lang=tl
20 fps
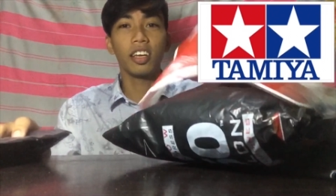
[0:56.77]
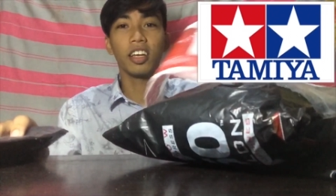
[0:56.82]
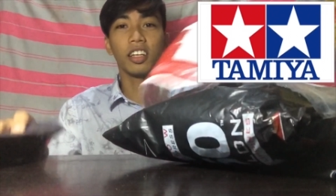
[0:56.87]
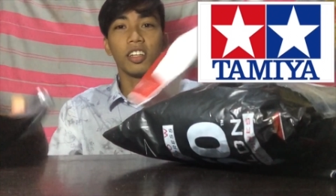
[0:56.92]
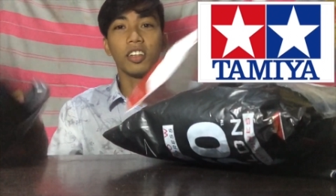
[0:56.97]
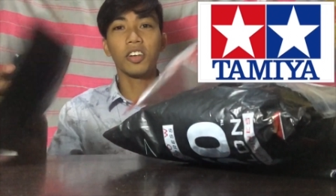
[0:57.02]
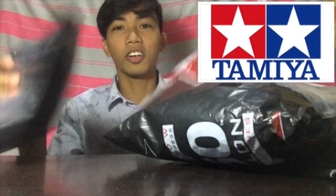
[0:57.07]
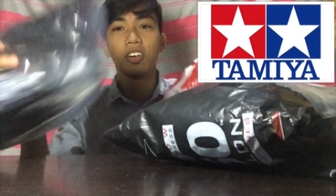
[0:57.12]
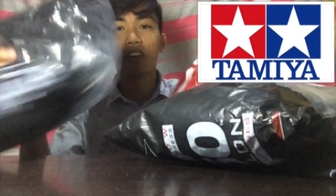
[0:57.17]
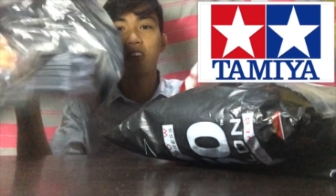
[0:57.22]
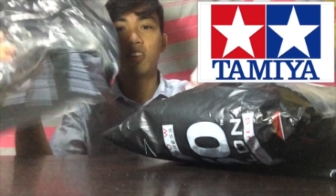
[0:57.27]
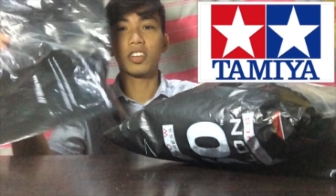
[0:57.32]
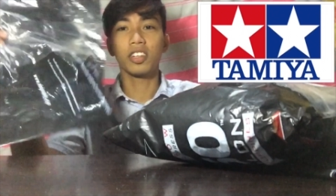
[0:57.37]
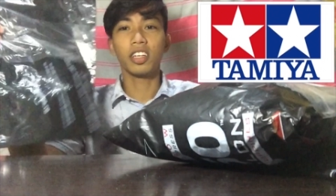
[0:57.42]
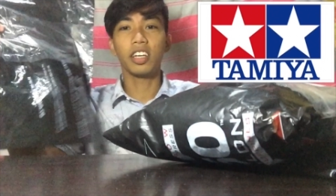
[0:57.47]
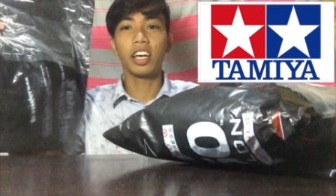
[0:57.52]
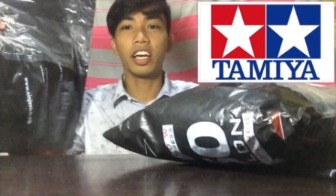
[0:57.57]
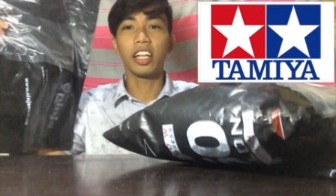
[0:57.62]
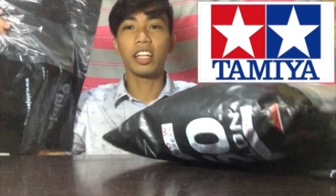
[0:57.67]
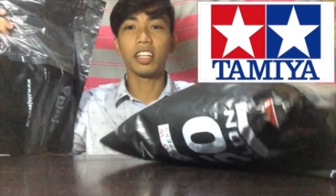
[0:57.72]
Ito,
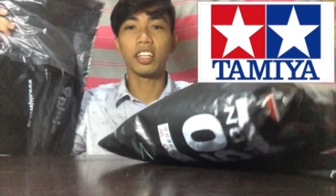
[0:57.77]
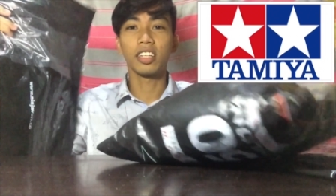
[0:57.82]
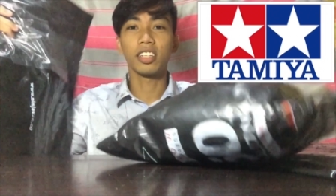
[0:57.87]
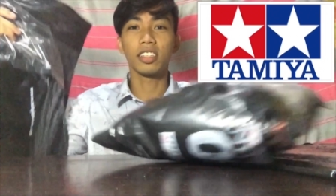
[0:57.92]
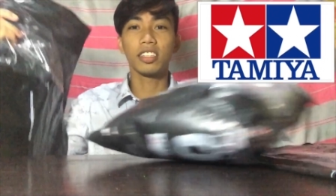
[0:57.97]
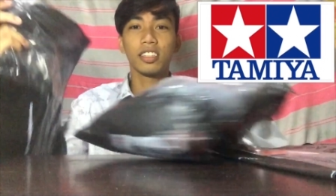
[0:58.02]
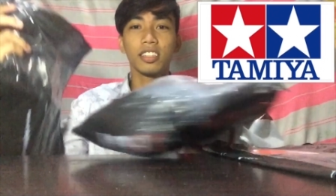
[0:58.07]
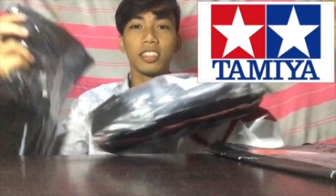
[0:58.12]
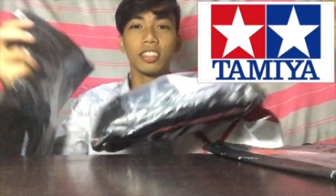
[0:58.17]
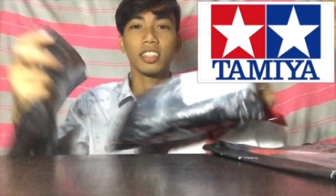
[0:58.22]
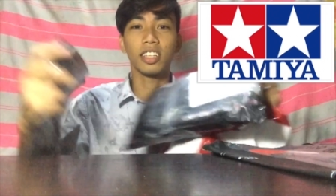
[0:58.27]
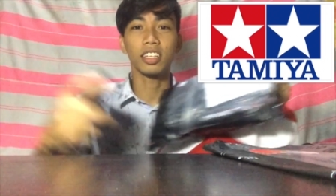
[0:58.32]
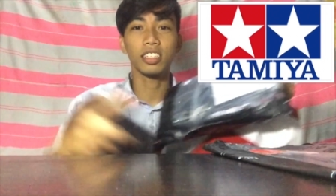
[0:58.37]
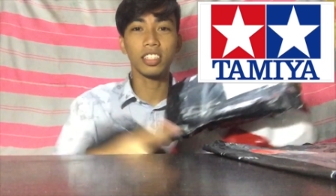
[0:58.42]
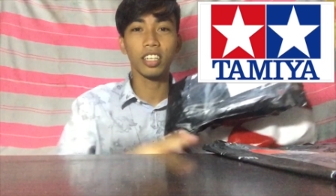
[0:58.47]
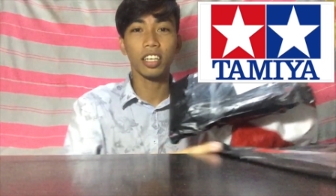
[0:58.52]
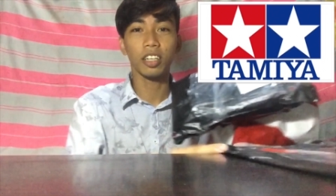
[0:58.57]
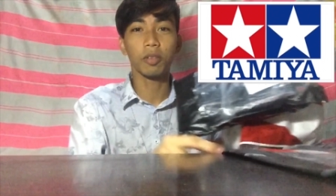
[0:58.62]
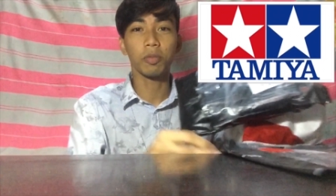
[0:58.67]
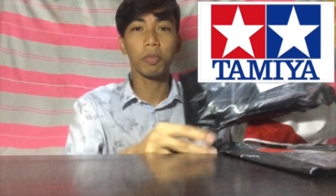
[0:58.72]
ayan.
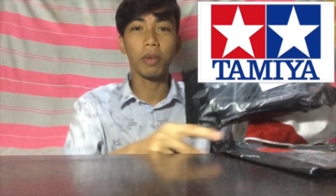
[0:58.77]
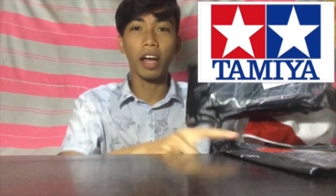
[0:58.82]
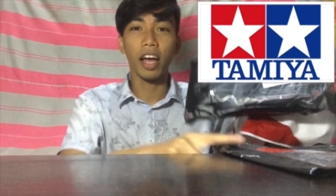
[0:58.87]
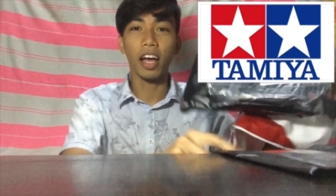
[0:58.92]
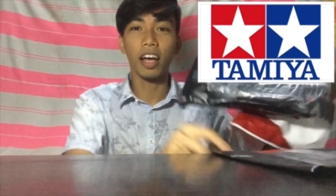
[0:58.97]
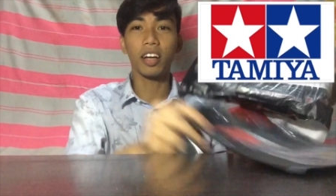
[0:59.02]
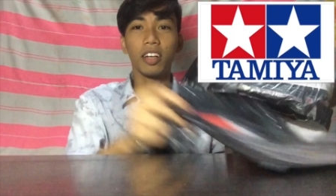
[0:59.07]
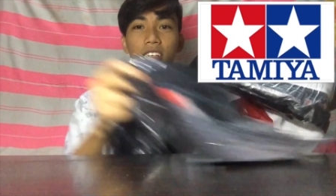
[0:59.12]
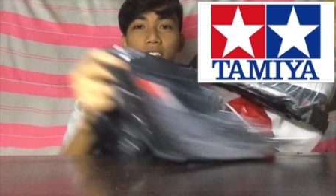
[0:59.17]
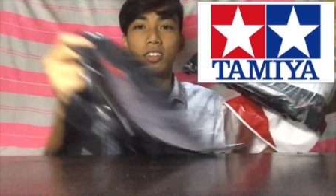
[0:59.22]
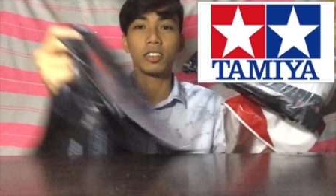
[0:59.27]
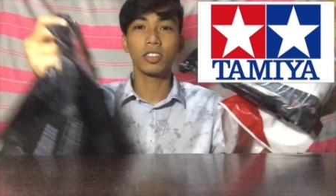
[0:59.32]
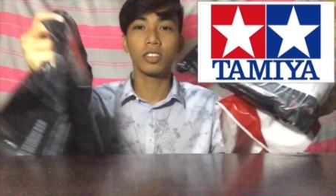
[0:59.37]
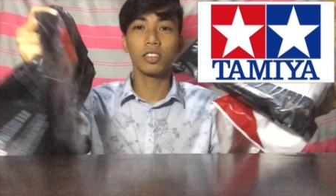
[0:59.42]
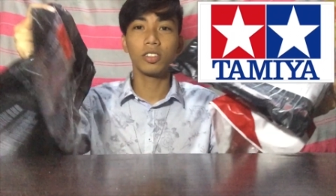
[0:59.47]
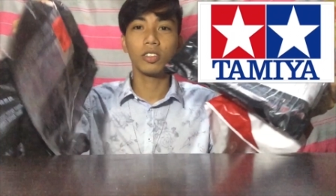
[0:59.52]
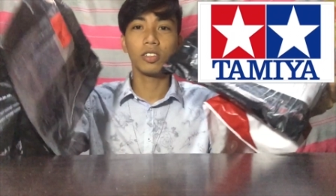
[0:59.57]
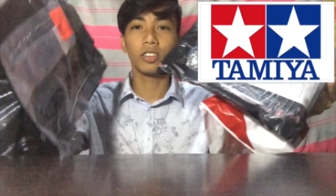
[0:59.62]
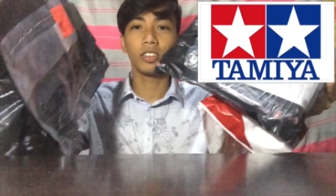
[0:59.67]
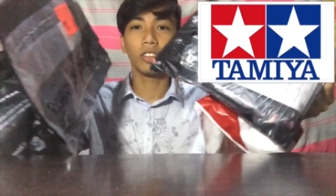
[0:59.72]
Set pa.
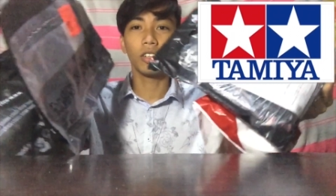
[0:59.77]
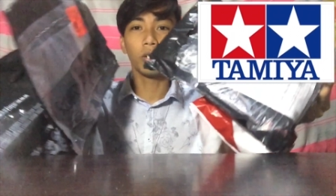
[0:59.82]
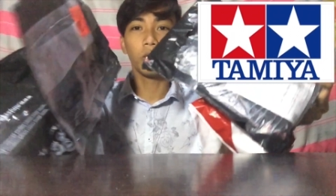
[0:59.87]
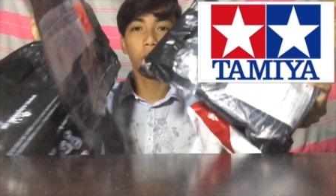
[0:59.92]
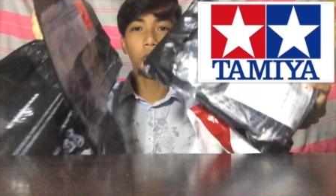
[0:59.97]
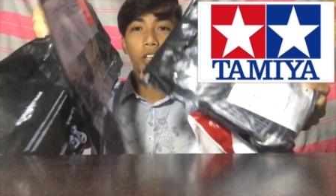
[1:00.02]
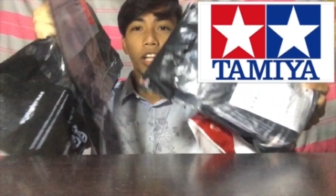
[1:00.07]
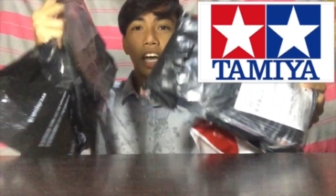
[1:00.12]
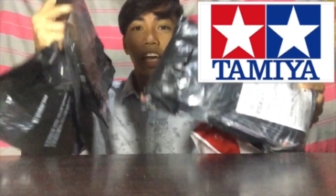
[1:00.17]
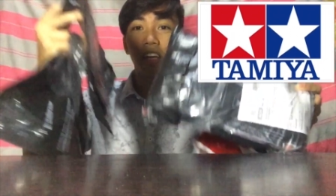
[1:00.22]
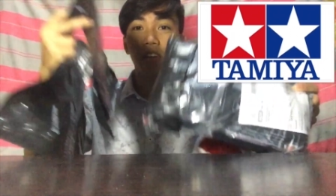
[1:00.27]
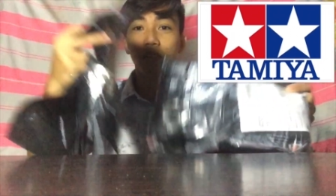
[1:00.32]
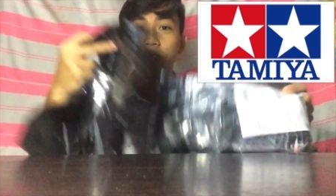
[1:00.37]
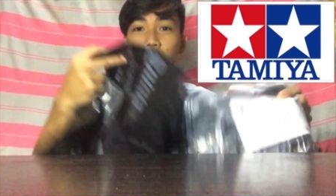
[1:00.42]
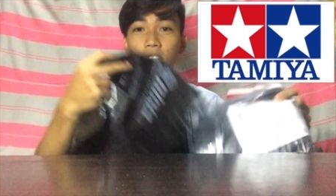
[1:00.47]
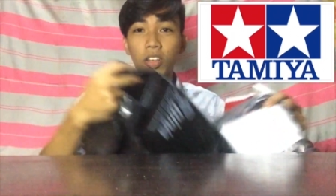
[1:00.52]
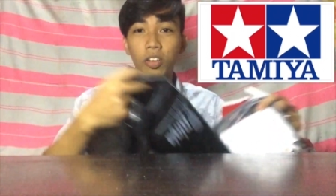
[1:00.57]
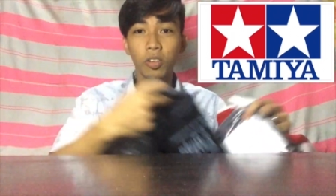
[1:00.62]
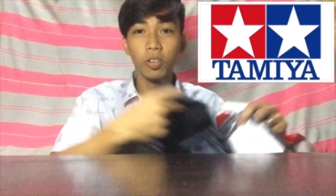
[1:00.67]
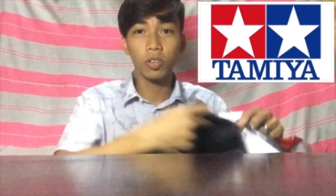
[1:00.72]
So, unahin ko
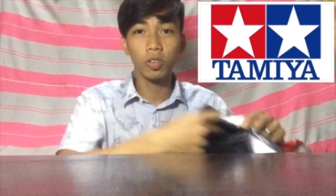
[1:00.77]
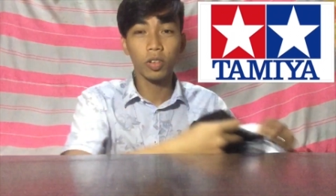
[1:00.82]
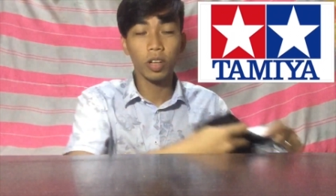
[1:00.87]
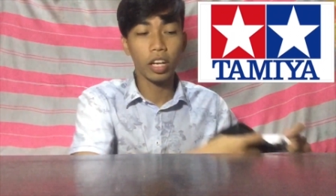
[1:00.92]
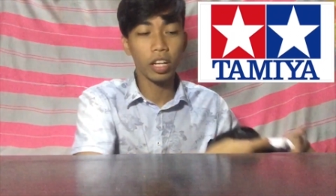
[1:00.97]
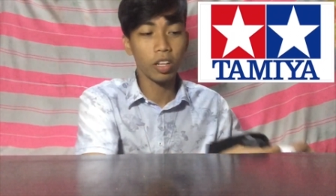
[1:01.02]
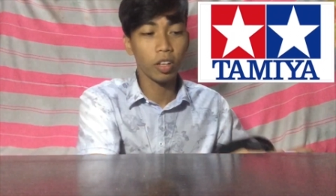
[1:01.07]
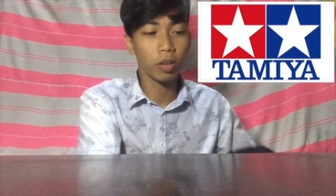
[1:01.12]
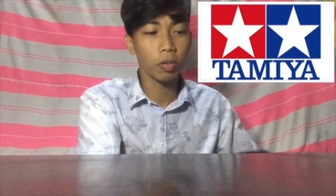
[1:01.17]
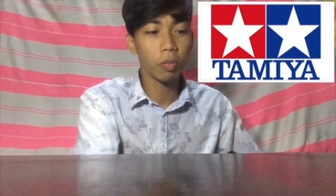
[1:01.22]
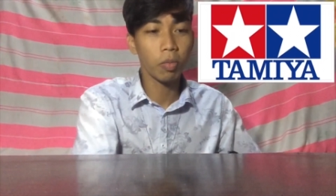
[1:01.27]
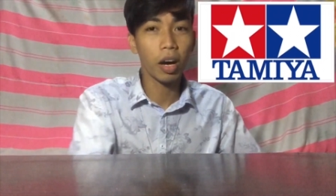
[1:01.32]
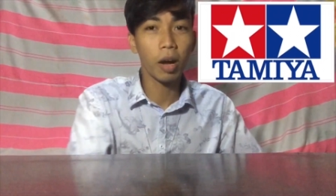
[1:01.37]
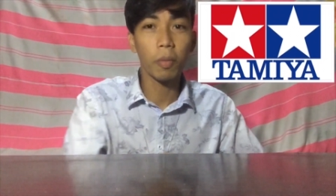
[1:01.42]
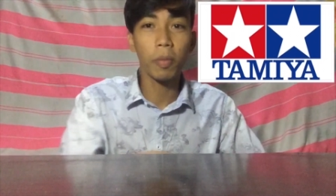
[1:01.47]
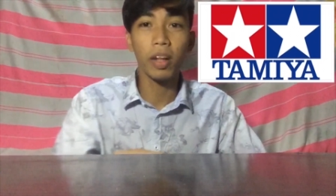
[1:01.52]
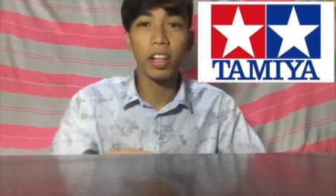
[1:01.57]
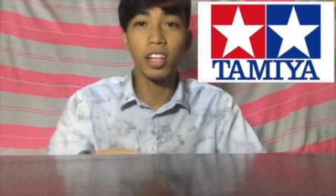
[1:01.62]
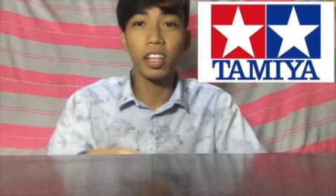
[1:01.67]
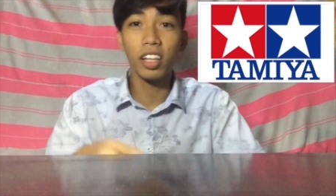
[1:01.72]
na yung, ano, yung
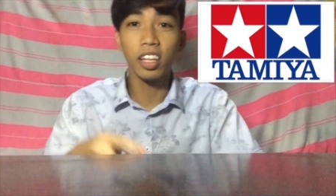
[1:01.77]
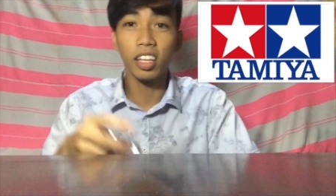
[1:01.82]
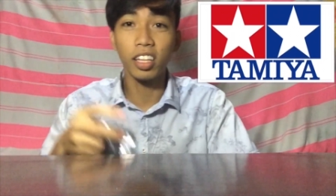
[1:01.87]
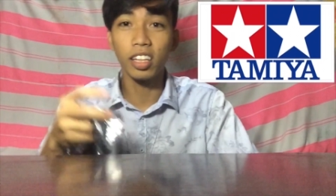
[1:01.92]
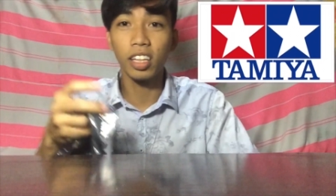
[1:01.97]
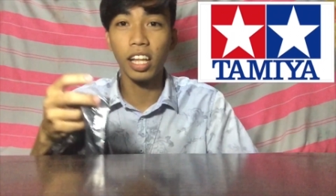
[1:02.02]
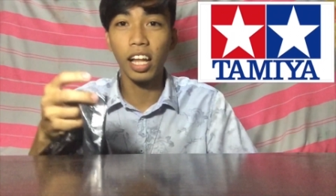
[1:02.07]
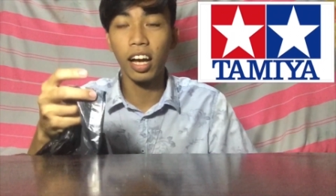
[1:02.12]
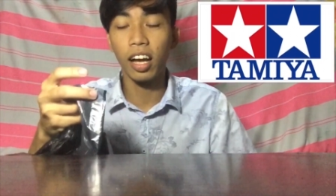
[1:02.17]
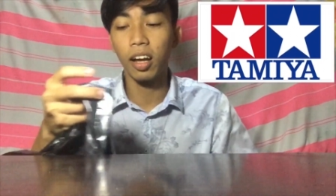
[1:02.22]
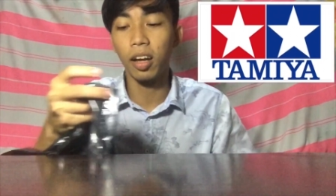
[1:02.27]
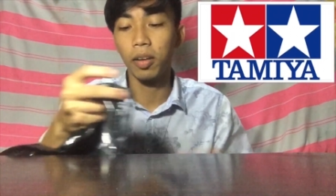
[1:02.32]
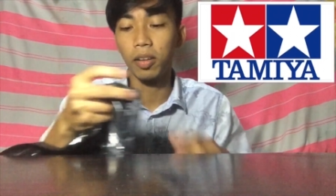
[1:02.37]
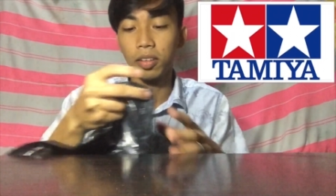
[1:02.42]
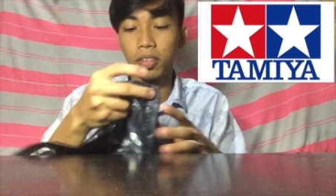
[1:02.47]
mga maliliit lang.